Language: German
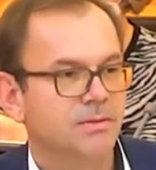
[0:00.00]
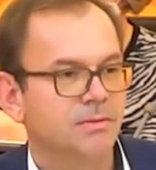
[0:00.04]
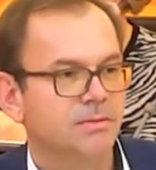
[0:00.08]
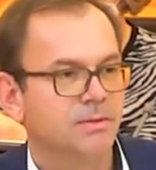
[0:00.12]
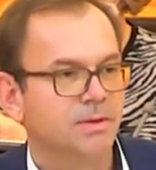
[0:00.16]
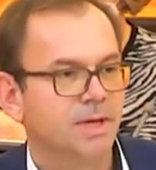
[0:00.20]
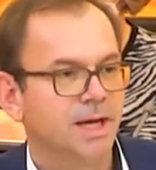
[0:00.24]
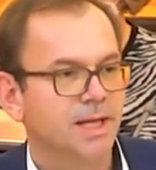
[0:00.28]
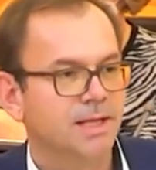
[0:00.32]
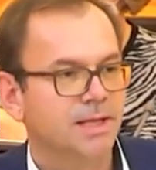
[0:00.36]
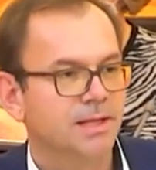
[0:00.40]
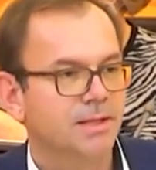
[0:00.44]

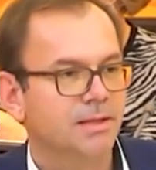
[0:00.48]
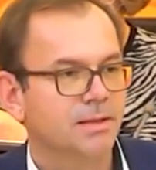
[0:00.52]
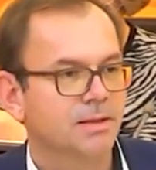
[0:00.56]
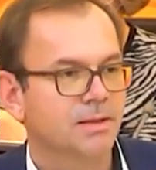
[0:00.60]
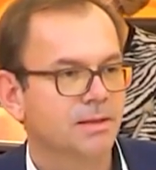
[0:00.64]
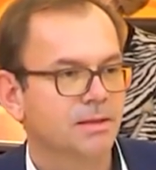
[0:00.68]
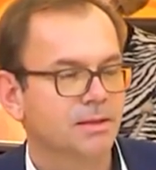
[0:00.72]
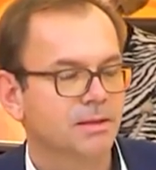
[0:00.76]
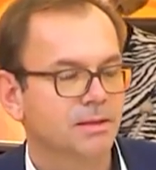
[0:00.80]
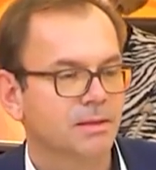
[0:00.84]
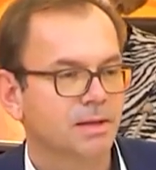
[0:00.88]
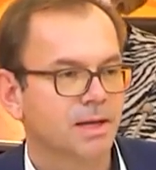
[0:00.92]
Wir
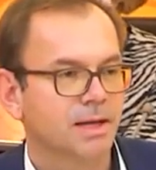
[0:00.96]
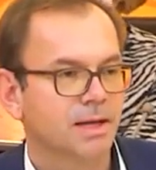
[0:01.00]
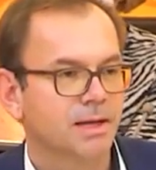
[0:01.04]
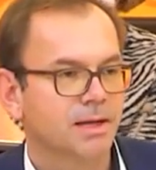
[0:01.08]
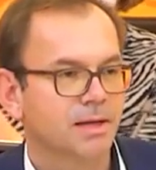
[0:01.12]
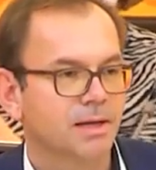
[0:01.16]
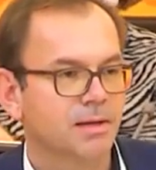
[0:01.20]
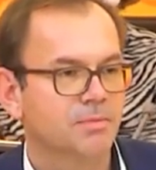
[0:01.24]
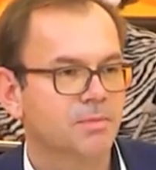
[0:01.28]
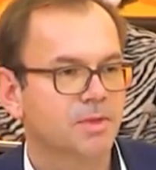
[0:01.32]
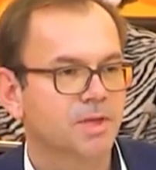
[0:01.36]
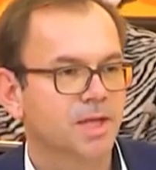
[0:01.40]
hatten
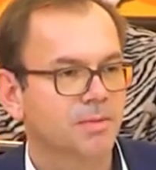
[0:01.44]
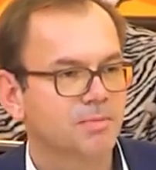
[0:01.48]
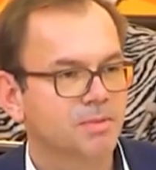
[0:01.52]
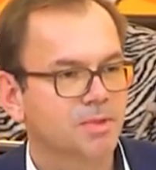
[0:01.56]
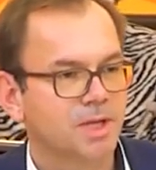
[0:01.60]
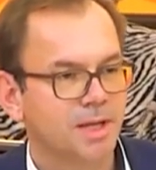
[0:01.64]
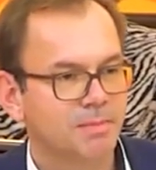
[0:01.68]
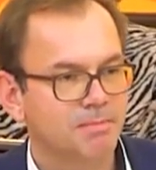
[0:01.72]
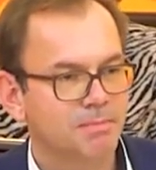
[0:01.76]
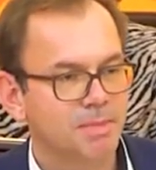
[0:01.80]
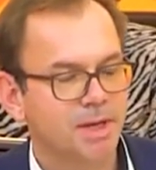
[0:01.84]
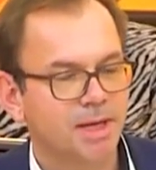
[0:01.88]
im
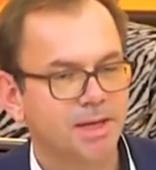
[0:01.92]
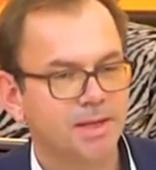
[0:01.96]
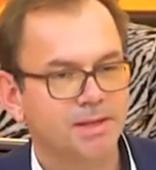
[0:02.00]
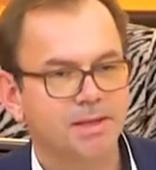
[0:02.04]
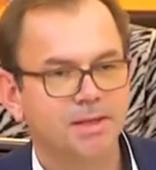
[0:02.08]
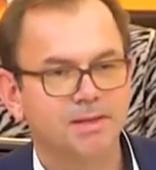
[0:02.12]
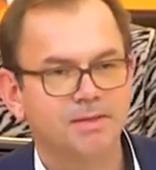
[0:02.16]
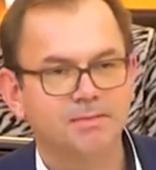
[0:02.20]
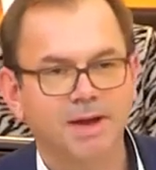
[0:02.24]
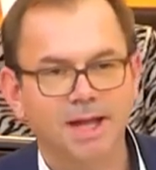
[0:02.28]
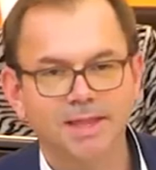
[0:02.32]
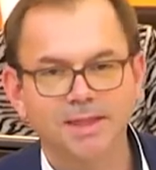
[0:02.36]
September
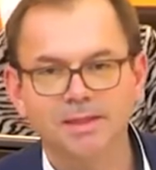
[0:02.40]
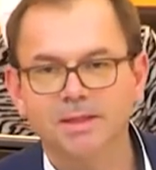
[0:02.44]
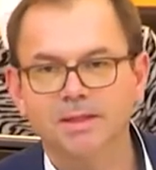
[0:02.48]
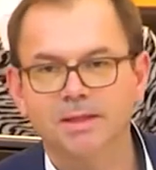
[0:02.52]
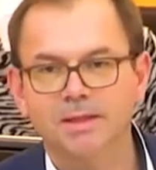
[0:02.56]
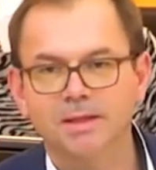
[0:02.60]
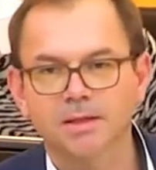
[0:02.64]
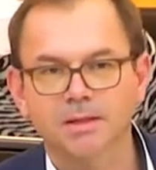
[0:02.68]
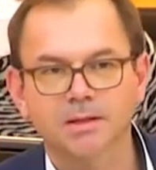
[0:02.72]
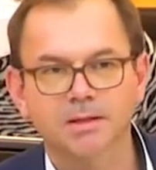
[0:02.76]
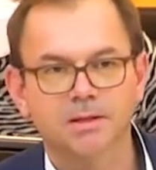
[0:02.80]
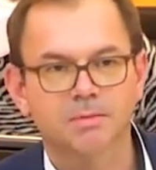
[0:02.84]

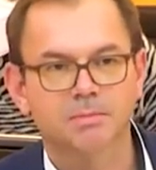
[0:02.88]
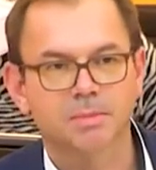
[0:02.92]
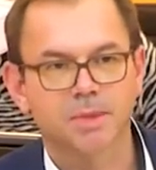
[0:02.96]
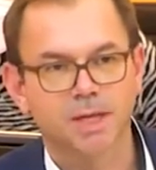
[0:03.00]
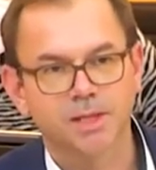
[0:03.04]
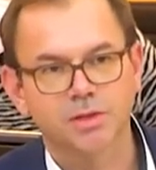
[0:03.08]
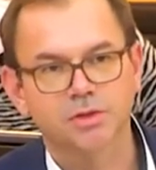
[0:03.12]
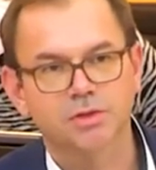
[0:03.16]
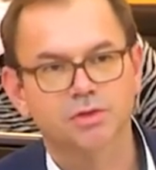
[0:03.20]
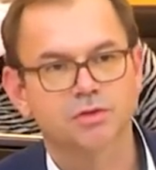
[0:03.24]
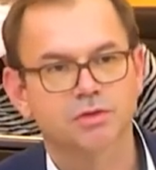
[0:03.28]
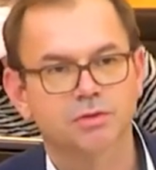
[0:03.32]
20
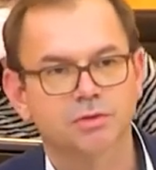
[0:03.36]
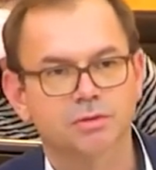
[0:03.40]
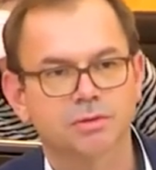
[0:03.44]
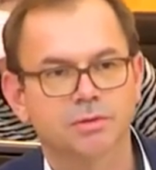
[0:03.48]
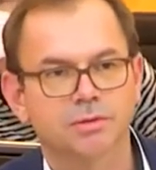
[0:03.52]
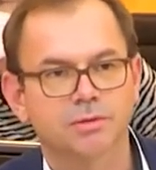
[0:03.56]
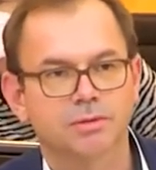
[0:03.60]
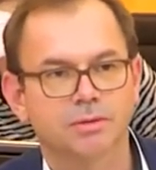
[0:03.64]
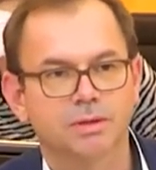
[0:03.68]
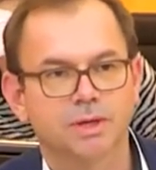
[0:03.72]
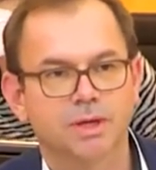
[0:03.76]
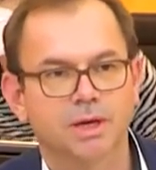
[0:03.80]

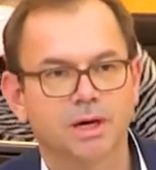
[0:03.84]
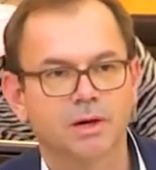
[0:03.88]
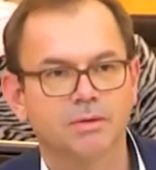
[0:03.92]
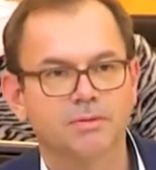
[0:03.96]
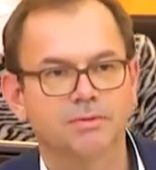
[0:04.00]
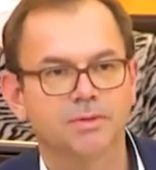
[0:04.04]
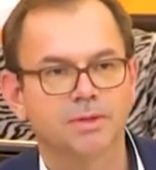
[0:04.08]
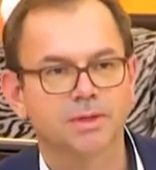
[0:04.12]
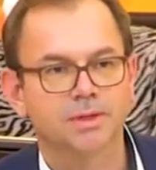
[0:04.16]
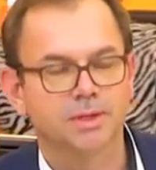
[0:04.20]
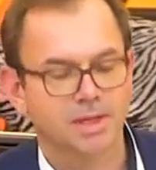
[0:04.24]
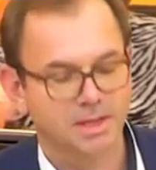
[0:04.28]
Menschen
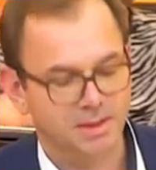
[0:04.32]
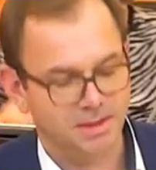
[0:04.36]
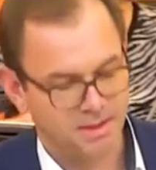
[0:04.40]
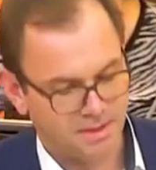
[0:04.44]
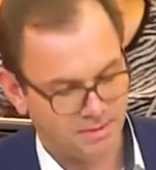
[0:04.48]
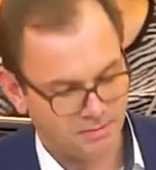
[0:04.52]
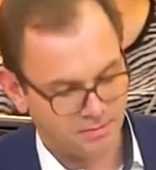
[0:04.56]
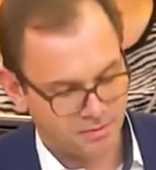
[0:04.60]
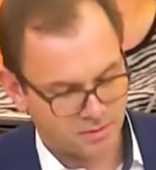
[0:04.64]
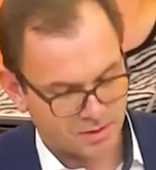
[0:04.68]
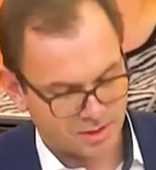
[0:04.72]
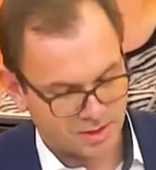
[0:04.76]
auf
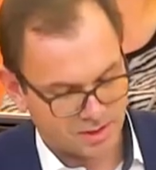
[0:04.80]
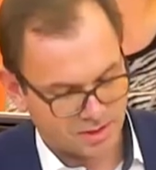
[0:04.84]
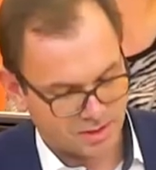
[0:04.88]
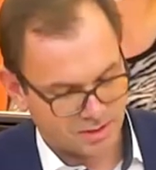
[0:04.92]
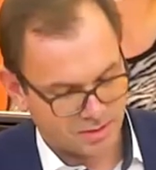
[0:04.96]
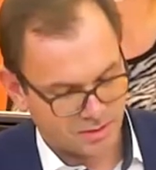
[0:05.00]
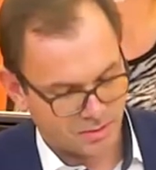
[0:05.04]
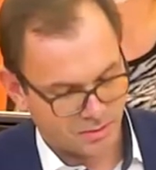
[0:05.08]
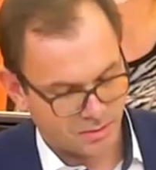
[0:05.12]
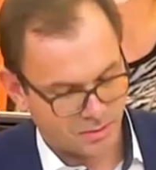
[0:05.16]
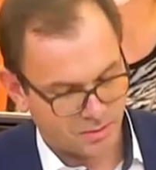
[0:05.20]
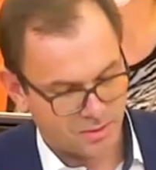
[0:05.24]

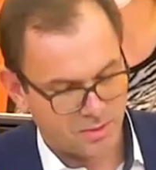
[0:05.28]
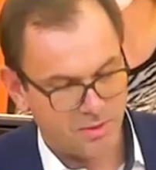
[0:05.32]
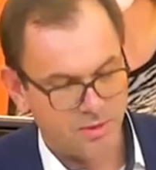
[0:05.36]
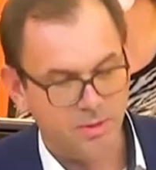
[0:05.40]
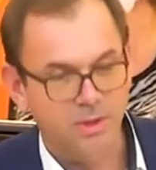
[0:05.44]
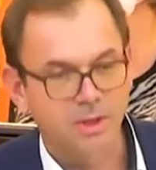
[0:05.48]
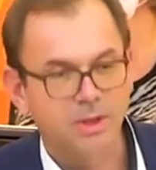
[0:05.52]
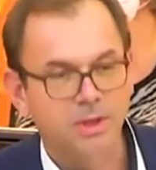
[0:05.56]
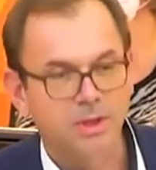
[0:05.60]
Intensivstationen.